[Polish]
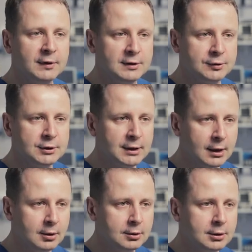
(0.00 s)
Więc
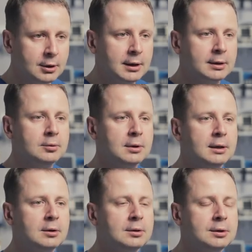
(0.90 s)
wszystkie kontrole,
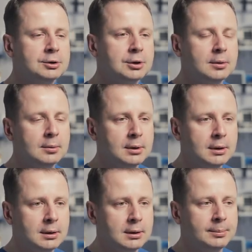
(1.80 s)
które dotyczą
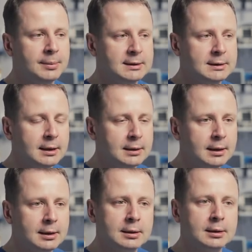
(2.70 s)

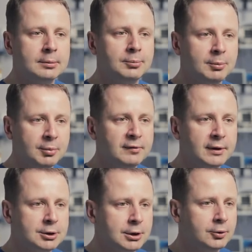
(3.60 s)
pacjentek po
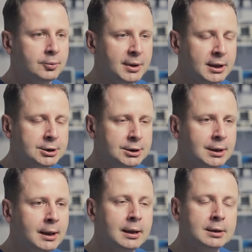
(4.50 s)
powiększeniu
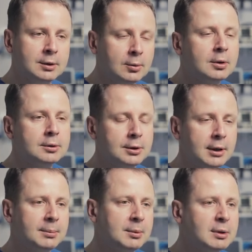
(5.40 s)
piersi, są
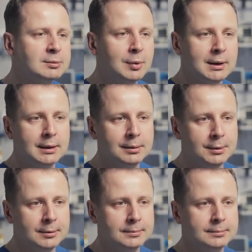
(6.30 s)
kontrolami
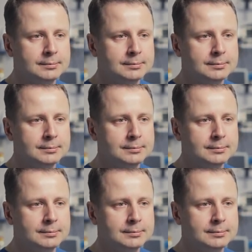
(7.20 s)
bezpłatnymi.